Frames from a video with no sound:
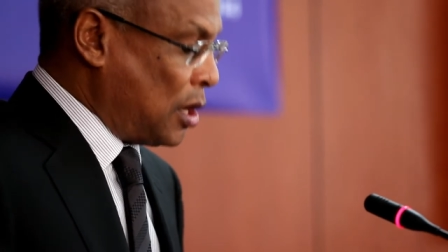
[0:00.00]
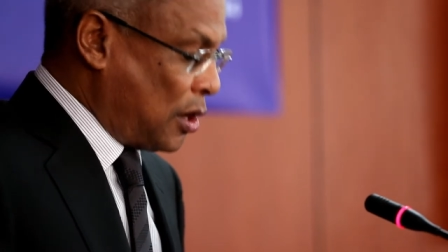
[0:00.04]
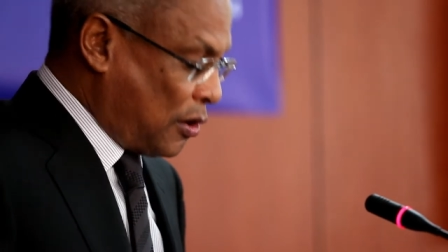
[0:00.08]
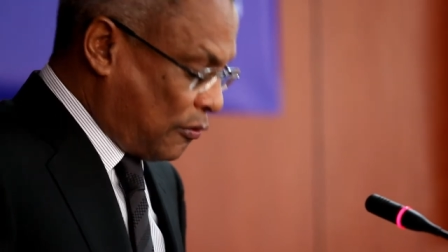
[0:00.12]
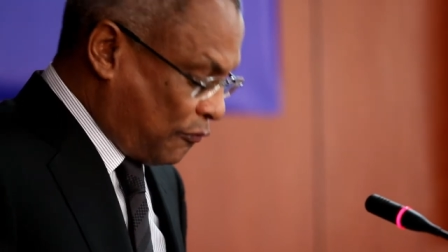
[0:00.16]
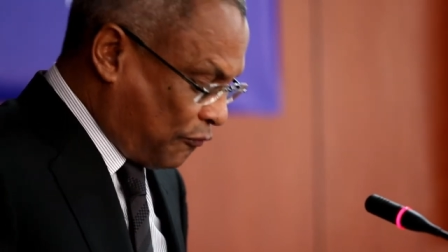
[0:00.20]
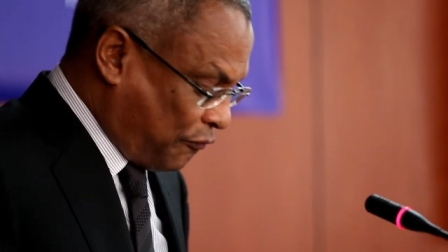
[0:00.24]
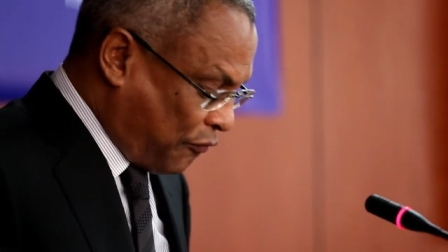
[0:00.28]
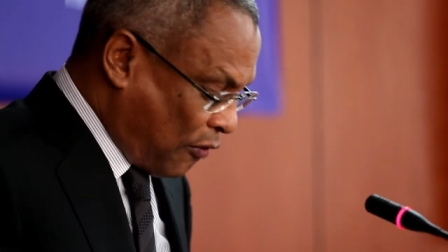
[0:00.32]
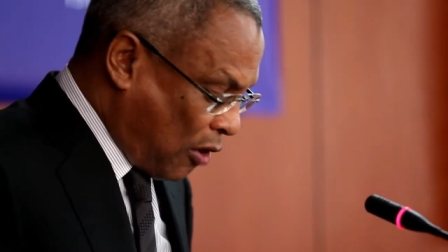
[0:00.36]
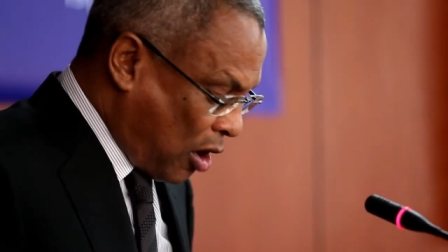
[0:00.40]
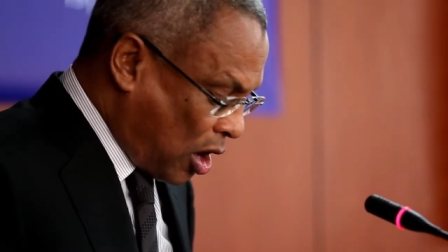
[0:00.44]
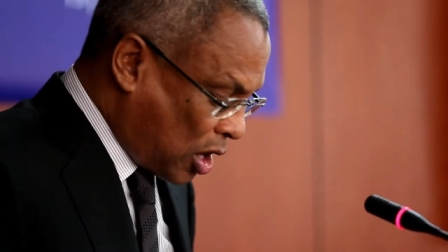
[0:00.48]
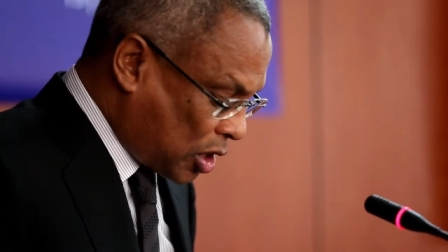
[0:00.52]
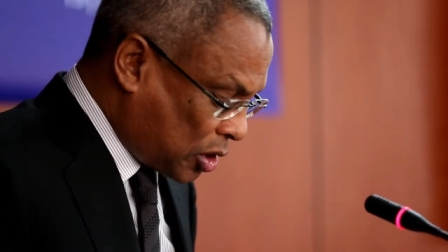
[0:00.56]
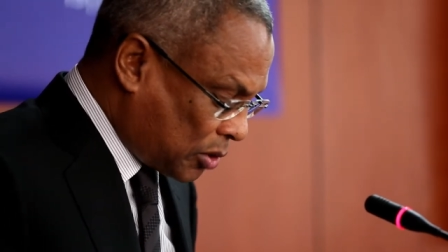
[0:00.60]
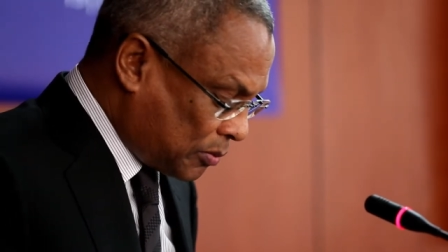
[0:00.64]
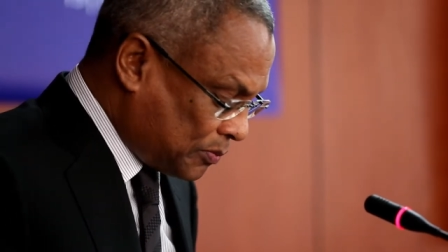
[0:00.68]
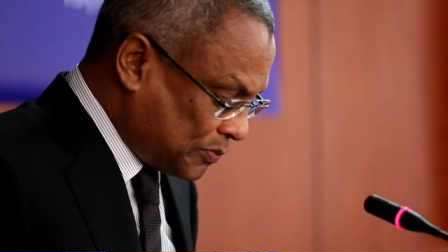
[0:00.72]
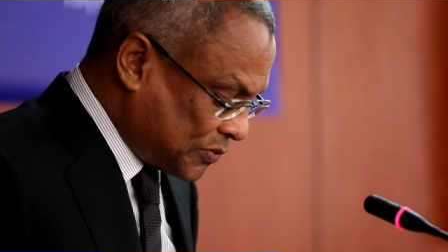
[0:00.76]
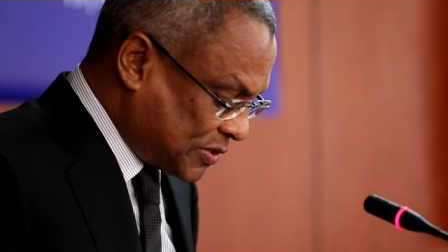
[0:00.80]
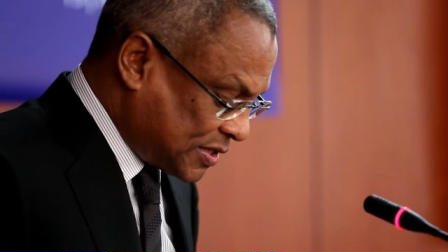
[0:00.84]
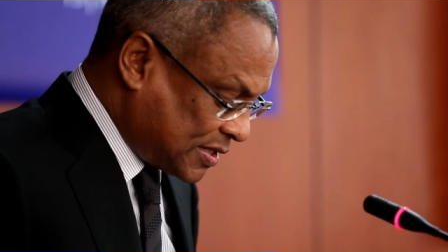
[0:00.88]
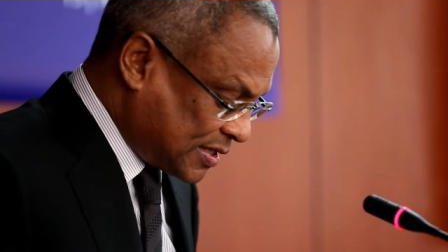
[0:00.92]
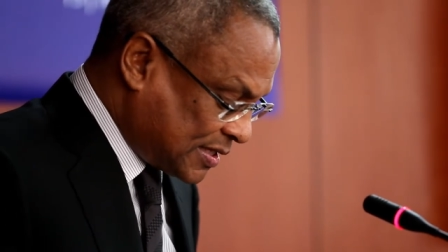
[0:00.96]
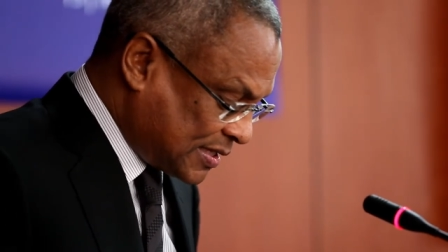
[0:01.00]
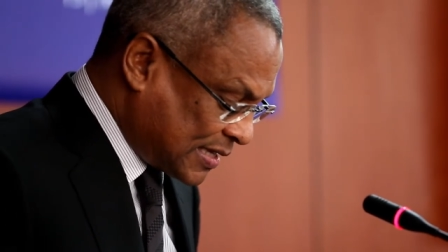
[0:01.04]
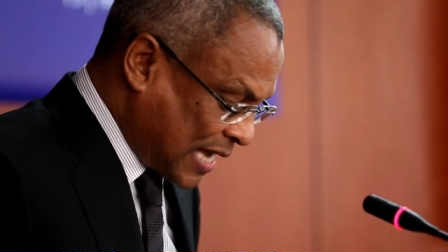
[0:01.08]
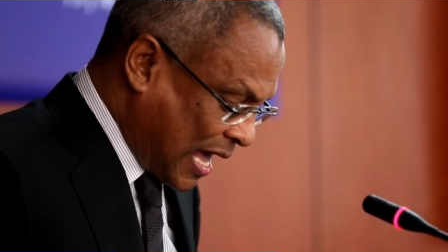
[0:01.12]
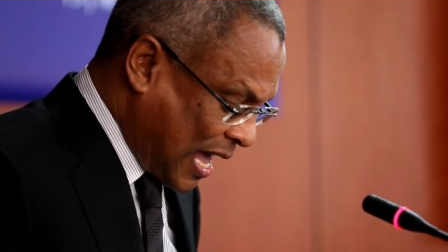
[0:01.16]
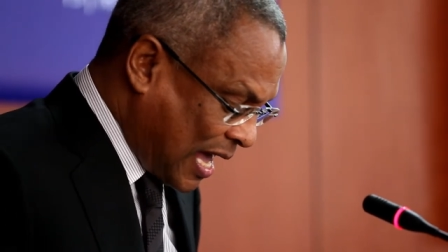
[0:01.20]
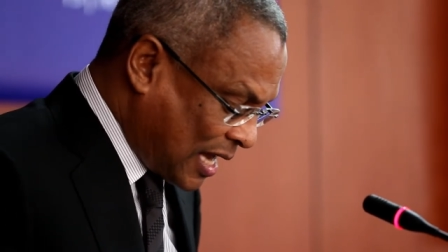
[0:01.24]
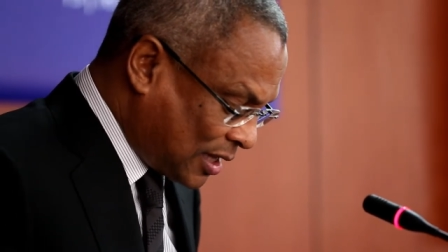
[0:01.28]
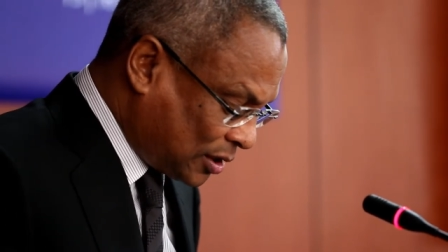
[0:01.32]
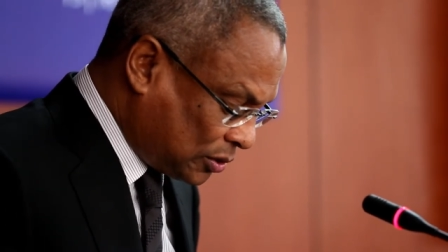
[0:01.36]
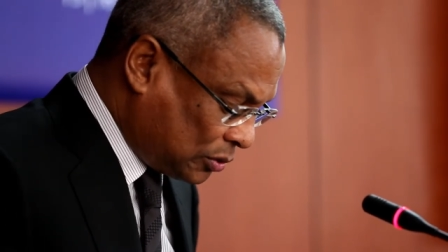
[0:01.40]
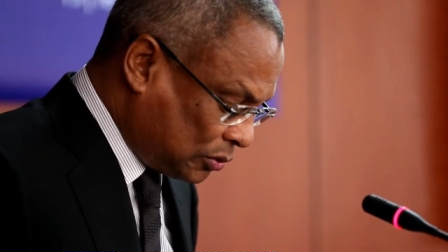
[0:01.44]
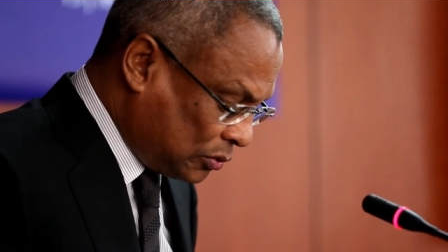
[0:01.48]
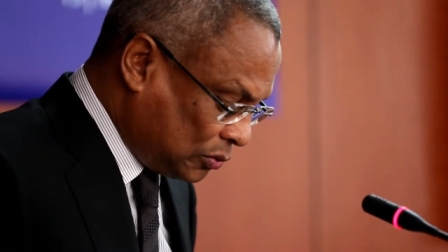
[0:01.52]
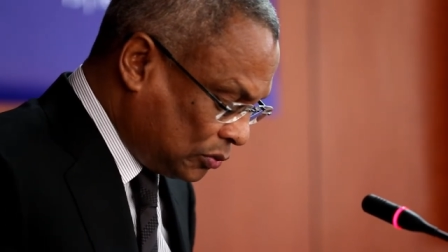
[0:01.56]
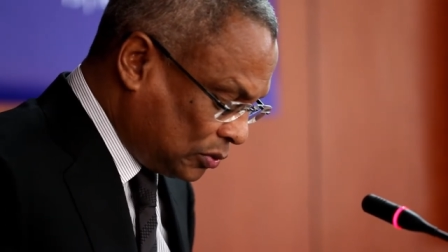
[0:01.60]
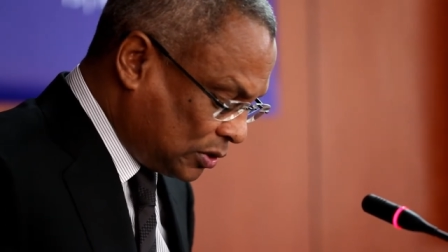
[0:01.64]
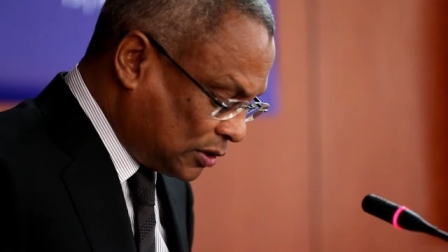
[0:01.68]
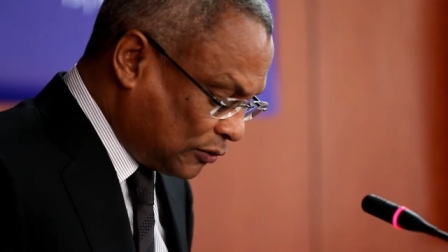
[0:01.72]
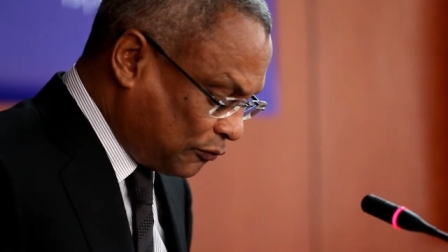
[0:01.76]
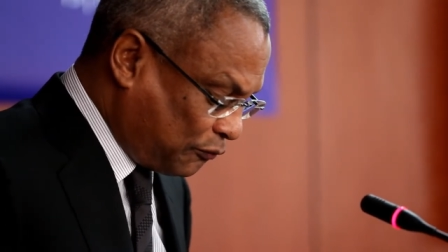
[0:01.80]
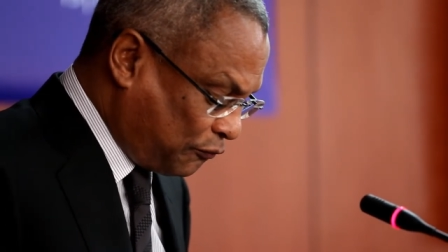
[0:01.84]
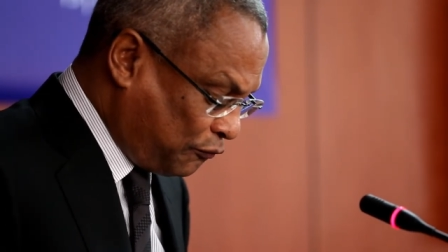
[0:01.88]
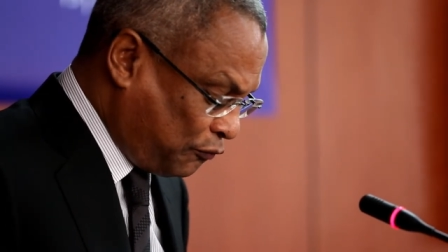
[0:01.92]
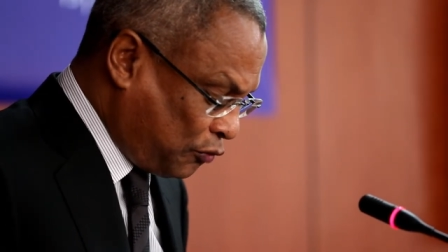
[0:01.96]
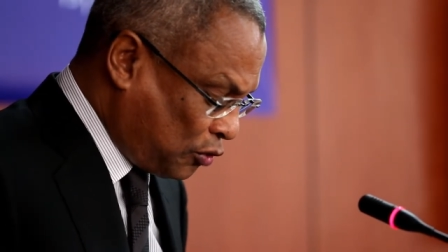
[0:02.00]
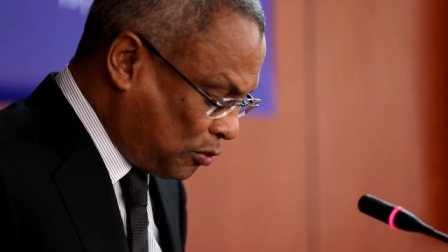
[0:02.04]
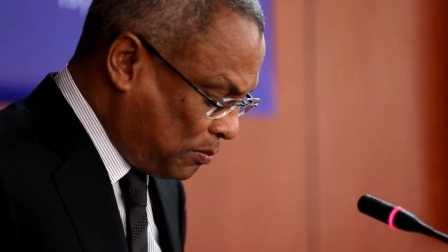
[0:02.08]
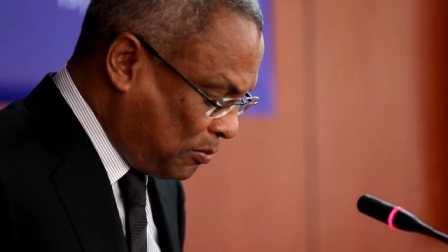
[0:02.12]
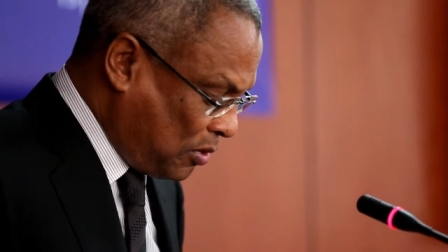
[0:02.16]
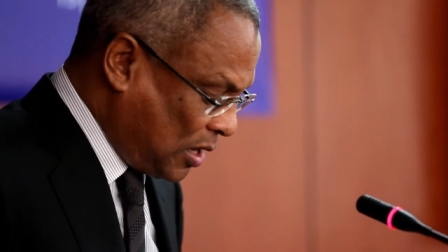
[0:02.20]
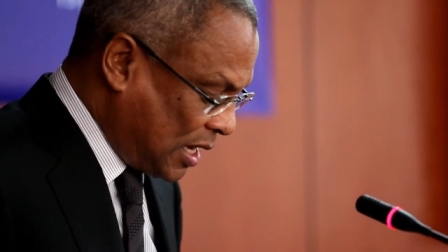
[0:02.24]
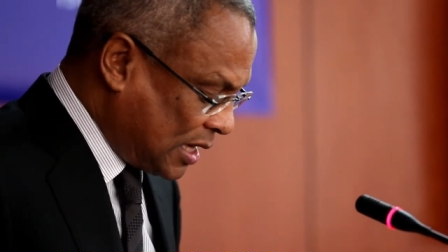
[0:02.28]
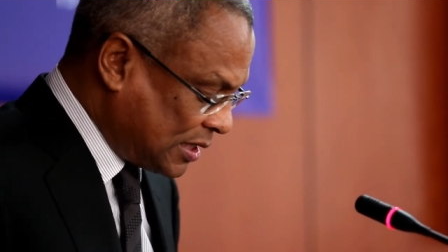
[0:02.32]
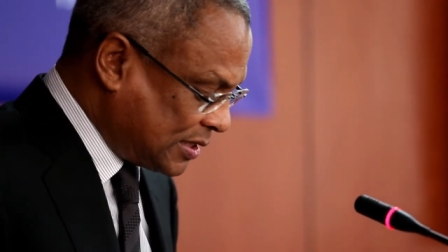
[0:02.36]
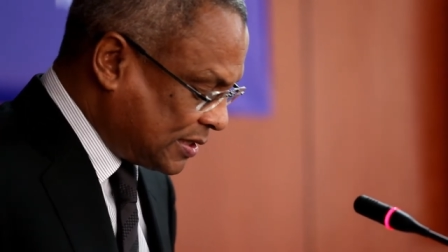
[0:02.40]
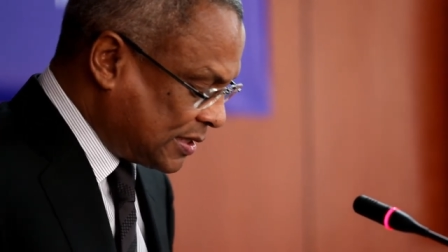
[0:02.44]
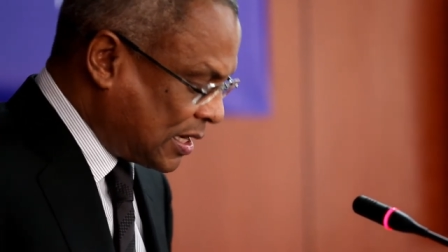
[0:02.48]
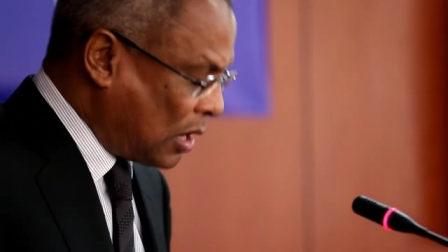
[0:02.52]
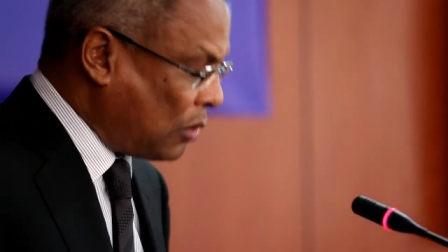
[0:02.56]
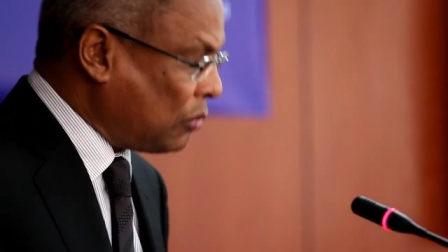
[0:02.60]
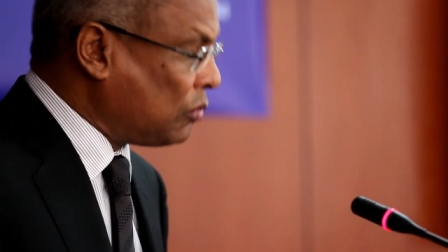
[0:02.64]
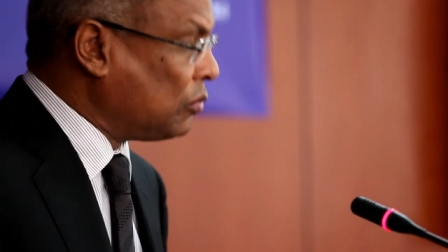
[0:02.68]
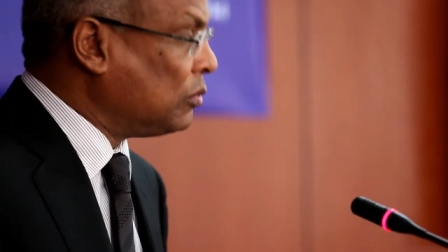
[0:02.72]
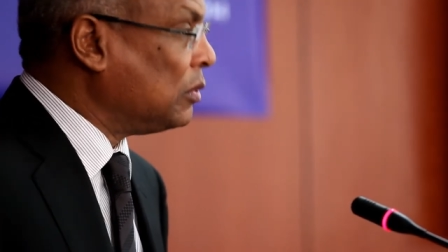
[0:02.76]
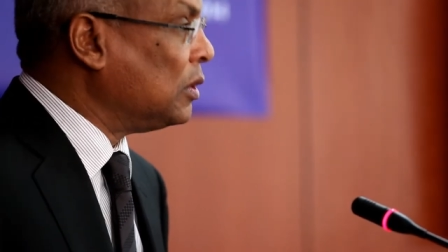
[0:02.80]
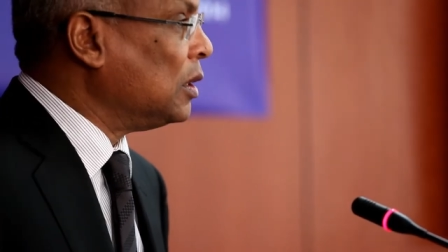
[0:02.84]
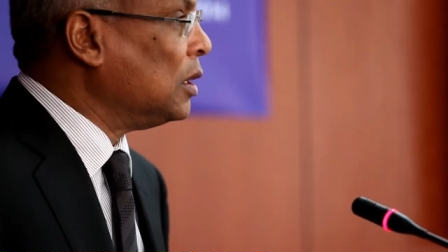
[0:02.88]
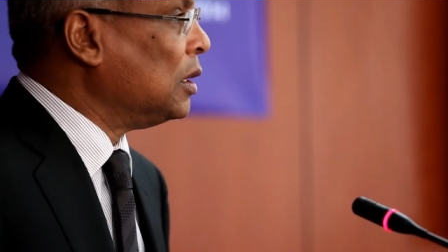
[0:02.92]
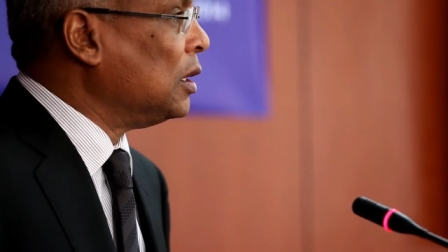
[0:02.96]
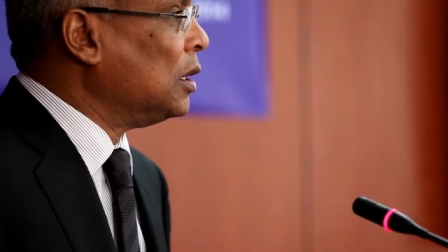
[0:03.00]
fórum certo de formulação